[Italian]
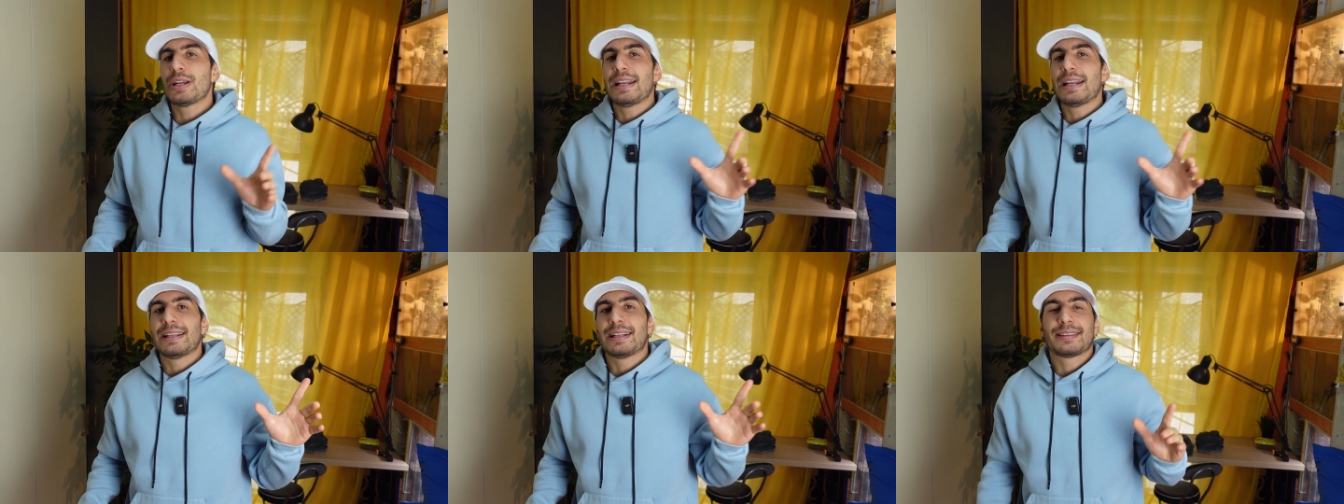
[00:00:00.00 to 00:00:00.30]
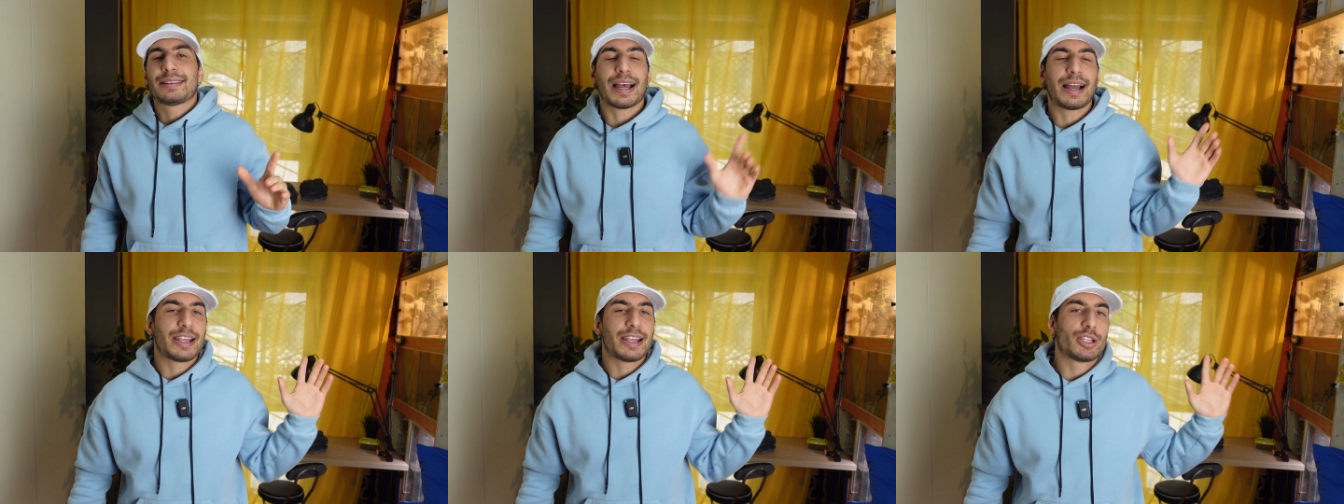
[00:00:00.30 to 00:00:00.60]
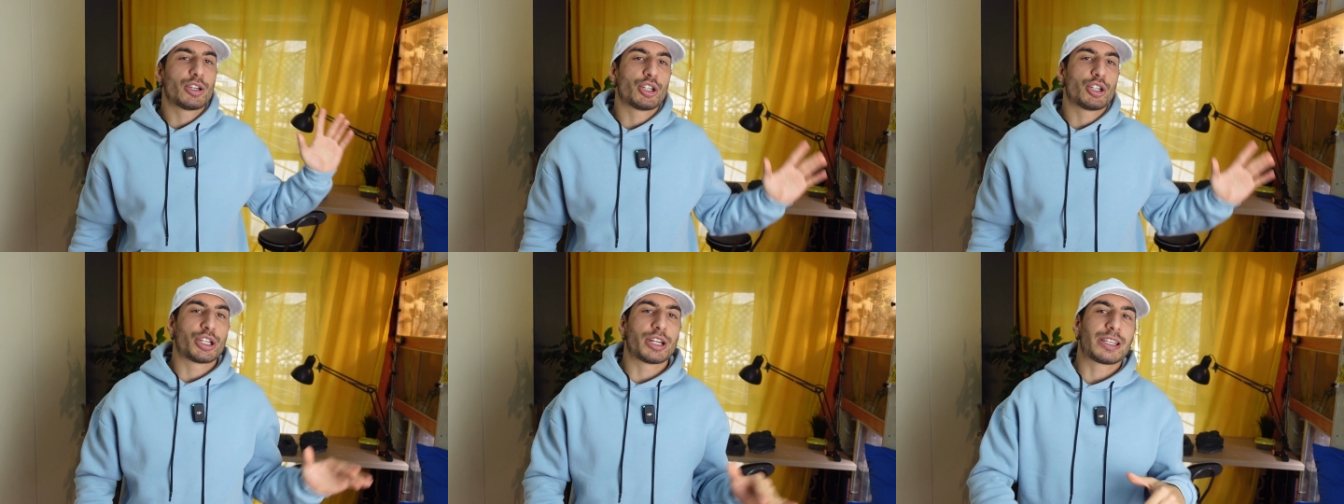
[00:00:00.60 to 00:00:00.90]
nel
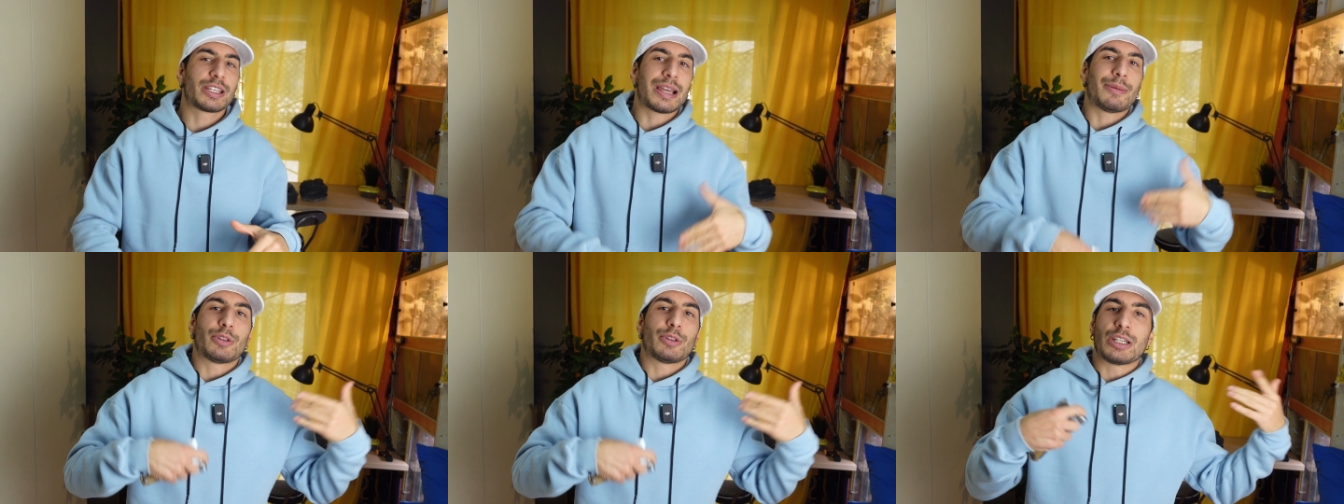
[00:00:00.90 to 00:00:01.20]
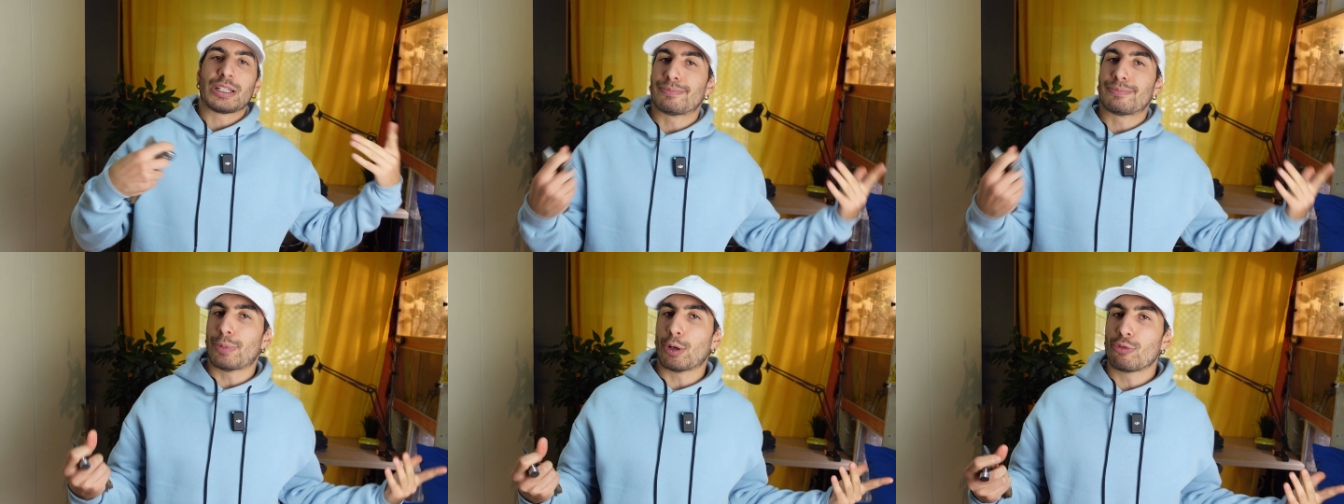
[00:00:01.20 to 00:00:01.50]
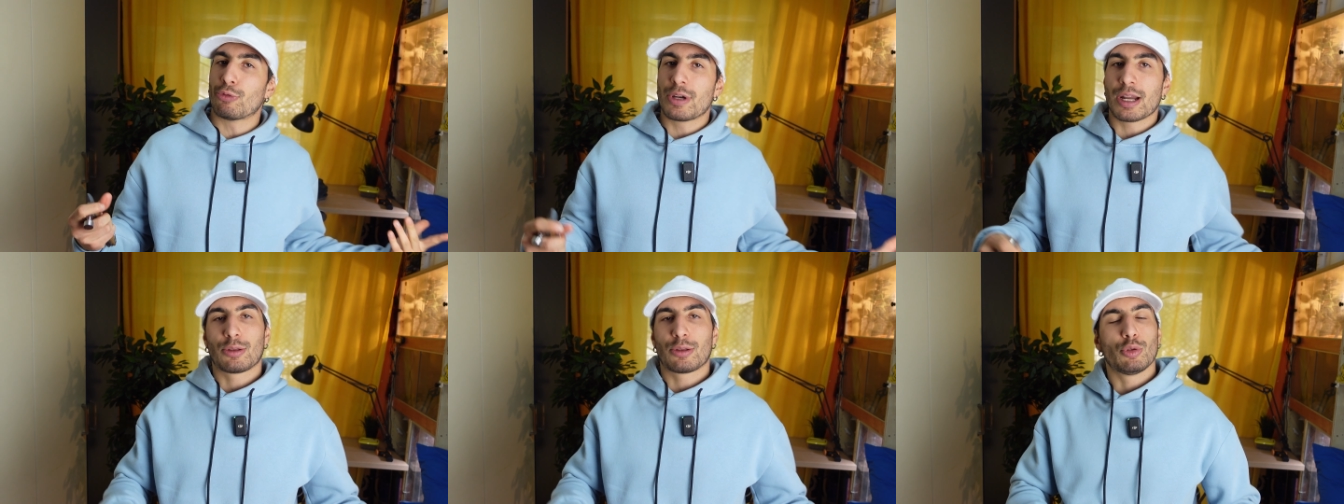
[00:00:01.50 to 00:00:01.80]
dettaglio cerchiamo di
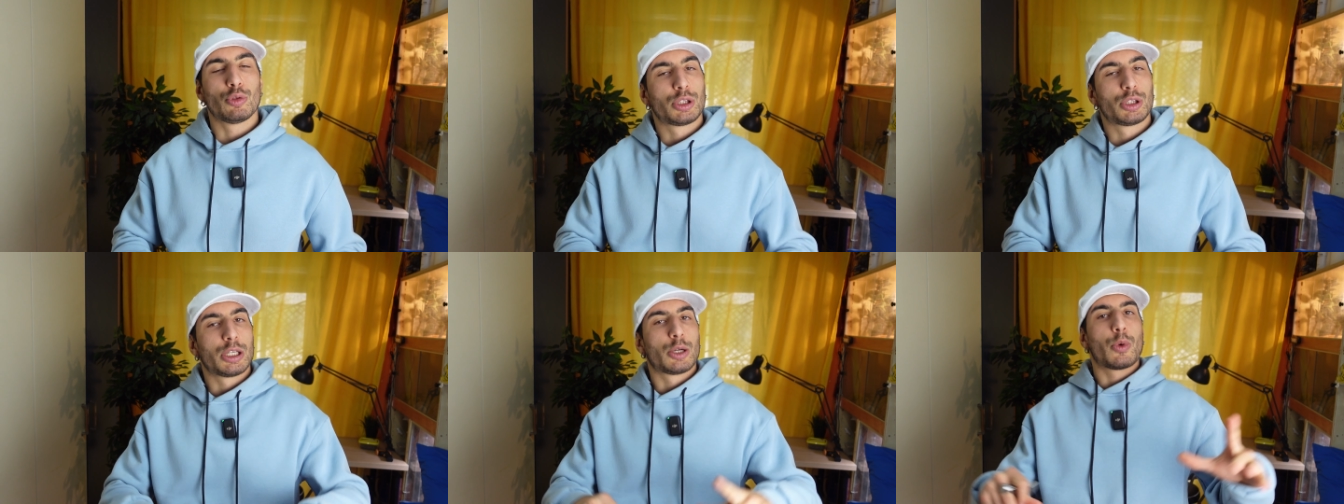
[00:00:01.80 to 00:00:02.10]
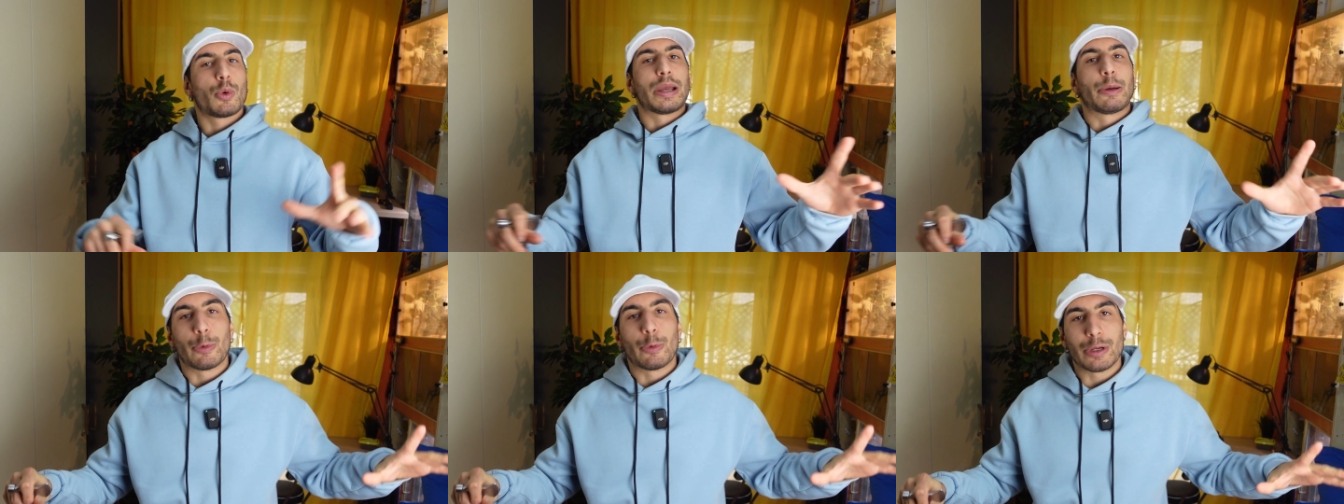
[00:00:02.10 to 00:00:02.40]
rispondere a tutti quei